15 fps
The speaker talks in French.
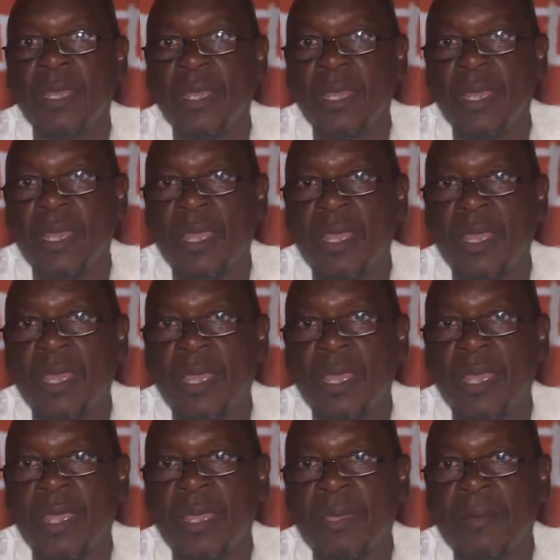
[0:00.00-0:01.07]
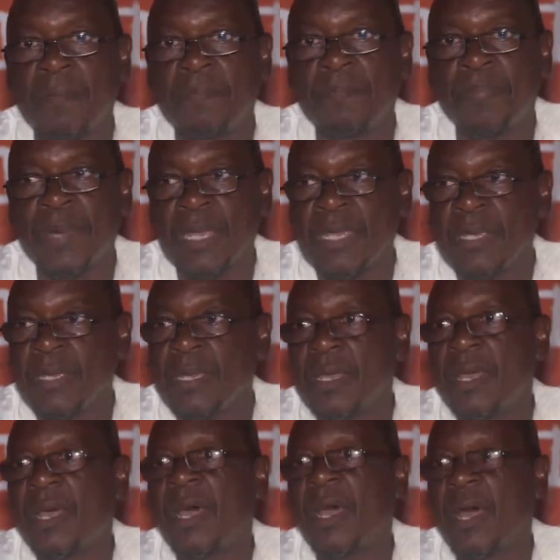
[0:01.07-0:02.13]
eh, pris
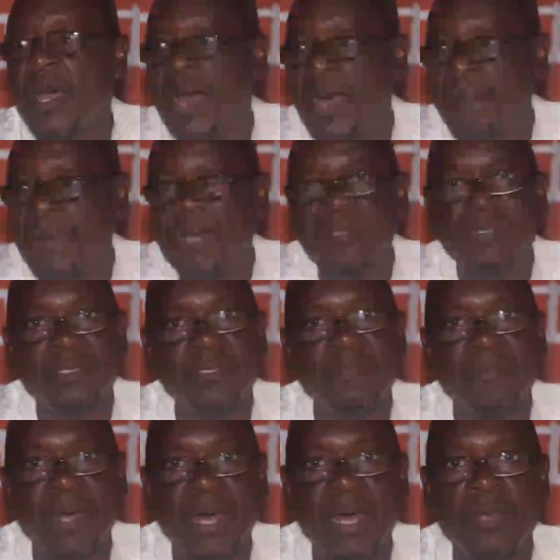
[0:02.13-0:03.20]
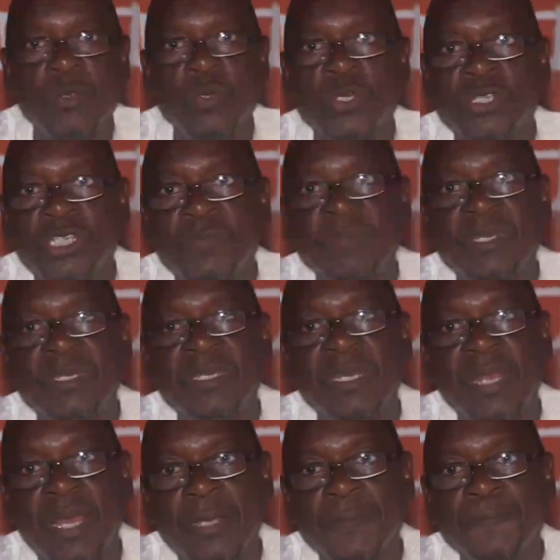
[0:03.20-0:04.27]
à partir par le régime qui était
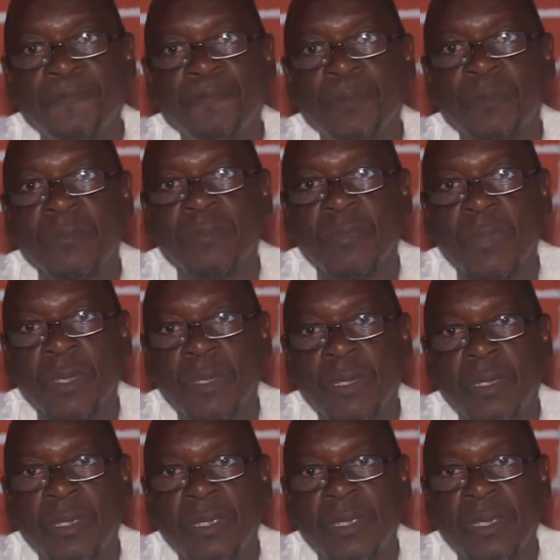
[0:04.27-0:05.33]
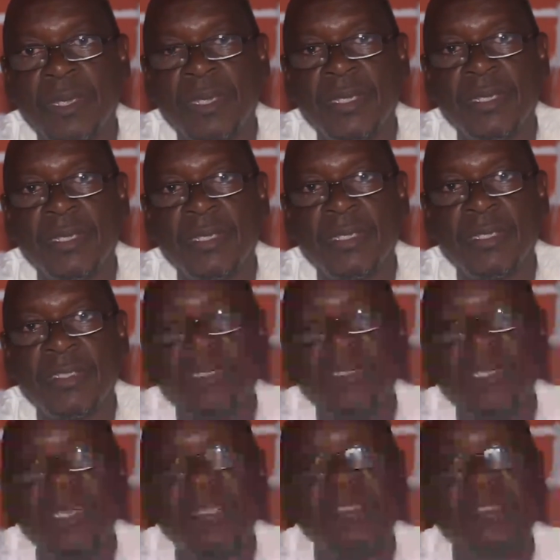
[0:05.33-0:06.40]
là. Et ils
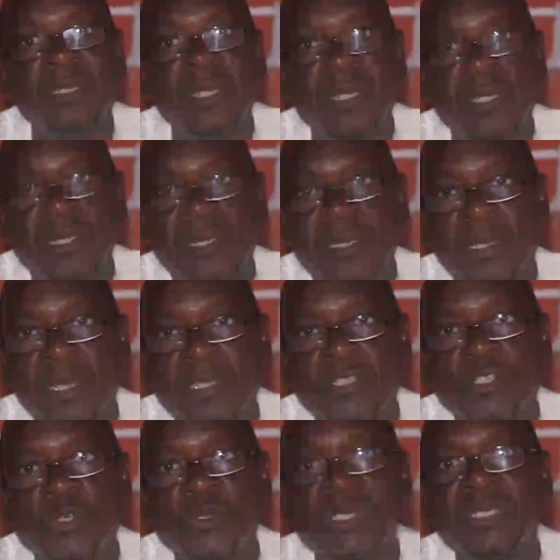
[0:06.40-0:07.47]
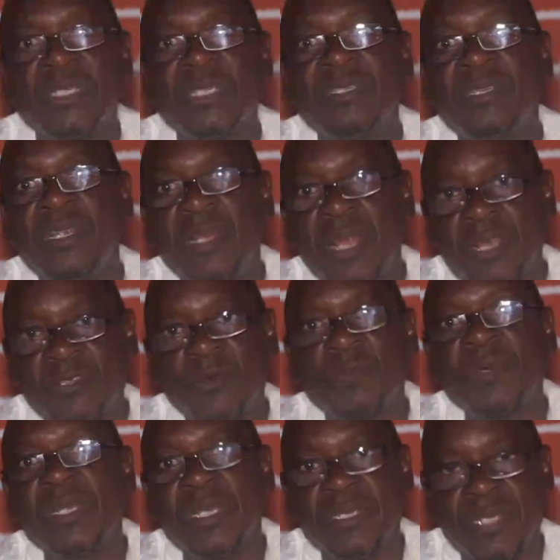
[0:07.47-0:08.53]
étaient exilés. Et ce sont ces exilés-là qui ont
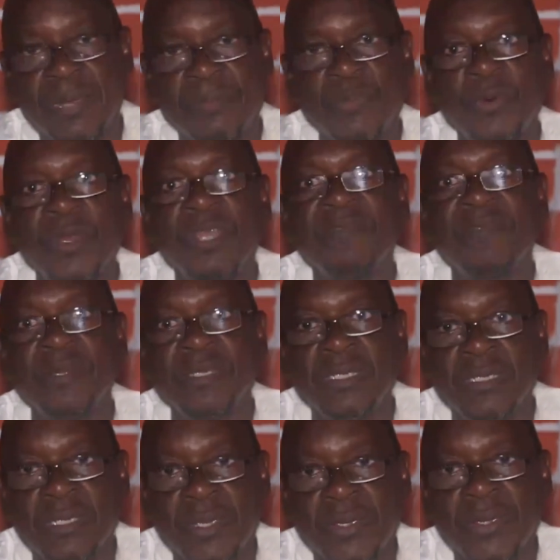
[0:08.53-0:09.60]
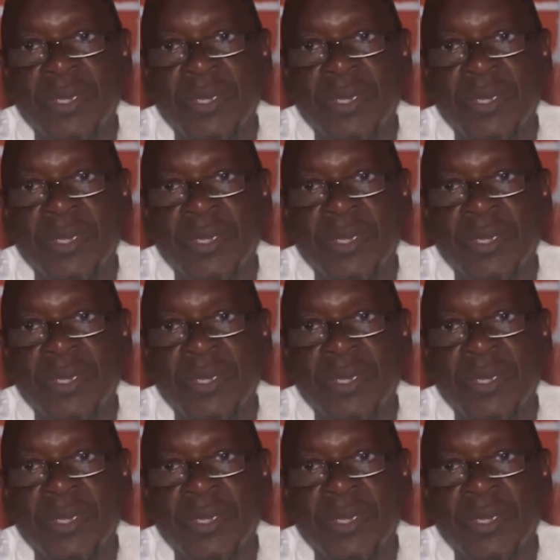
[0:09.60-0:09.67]
pris les armes pour revendiquer